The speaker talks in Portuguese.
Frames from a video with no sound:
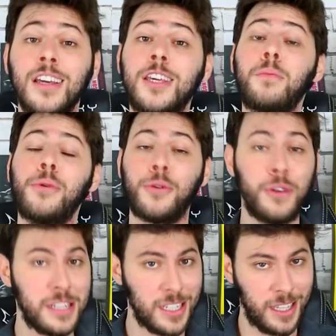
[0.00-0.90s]
que por
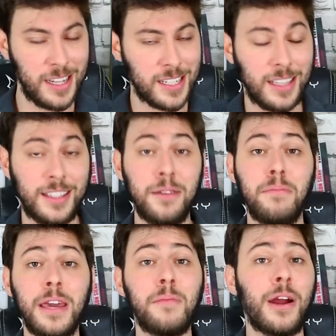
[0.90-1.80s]
coincidência
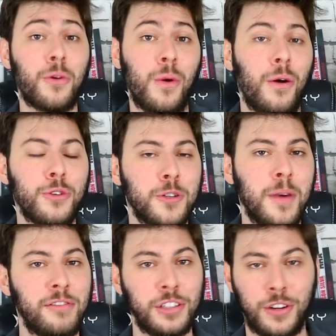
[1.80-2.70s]
também marcou a
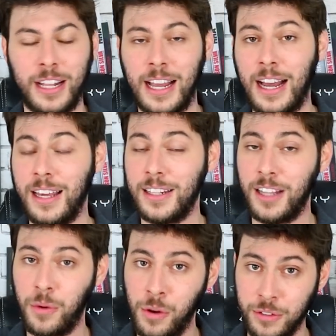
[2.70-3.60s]
última vitória da carreira
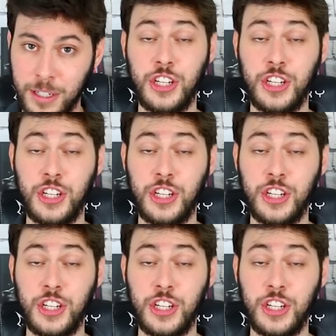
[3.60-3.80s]
da Ronda.